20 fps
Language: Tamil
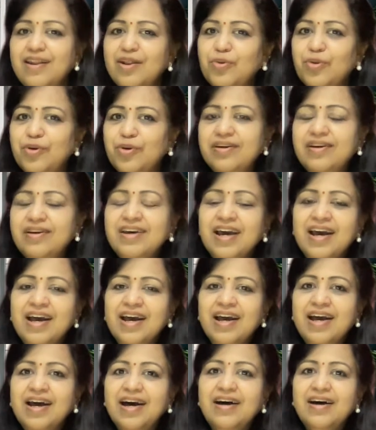நல்ல ஒரு
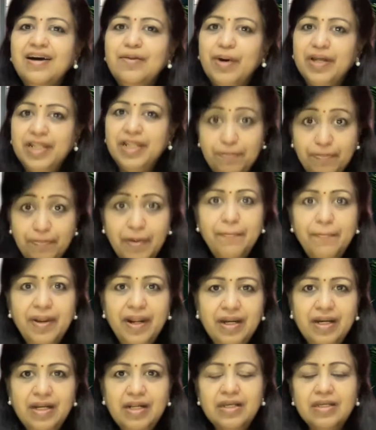மதிப்பை
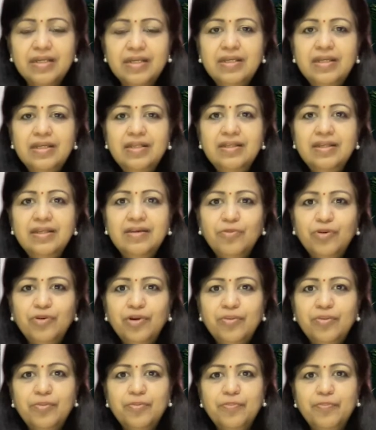பெற்று ஒரு
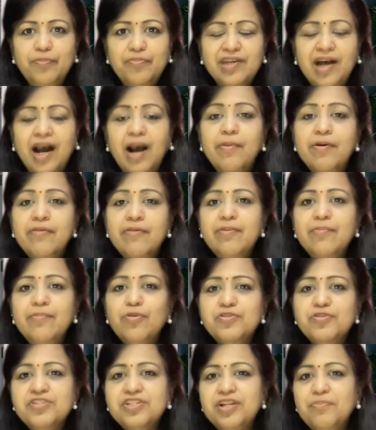சாப
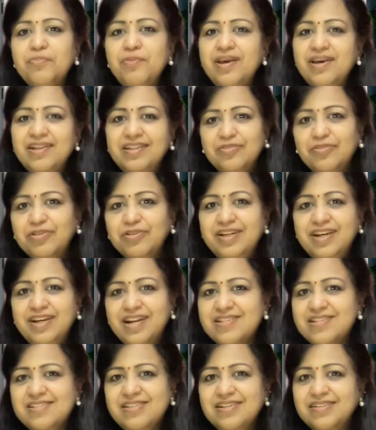விமோச்சனமே அதுக்கு வந்து
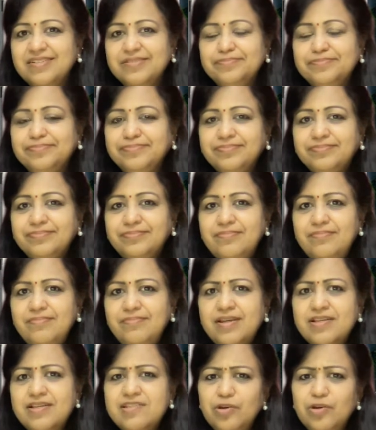கிடைச்சிருக்கு
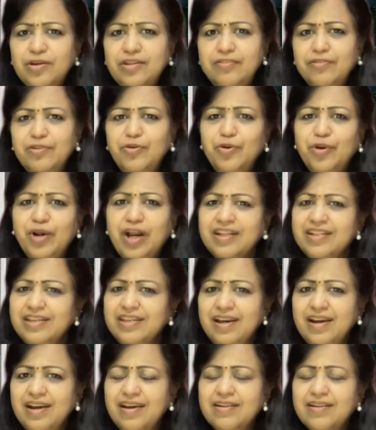சோ இது வந்து ஒரு
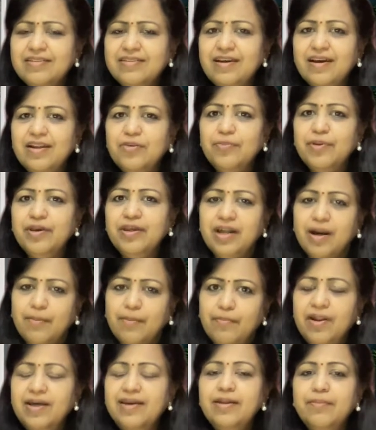கதையா இருந்தாலுமே
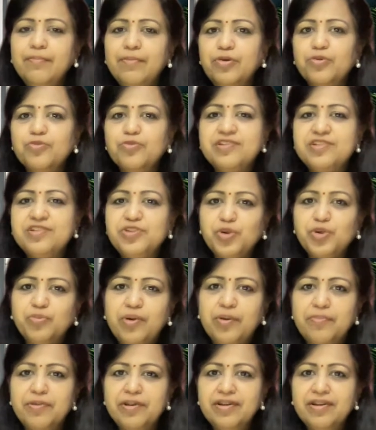நம்மளே நம்ம யோசிச்சோம்
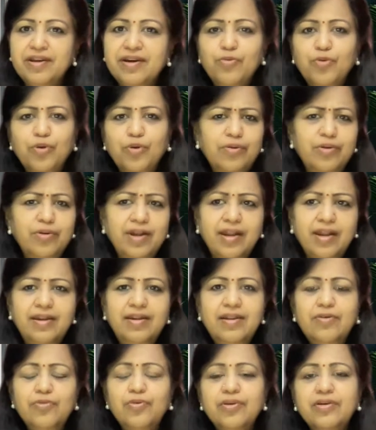அப்படின்னா ஒரு நல்ல
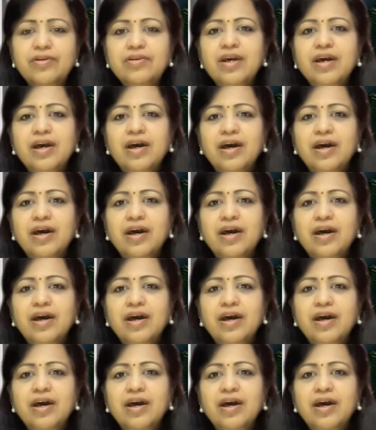ஒரு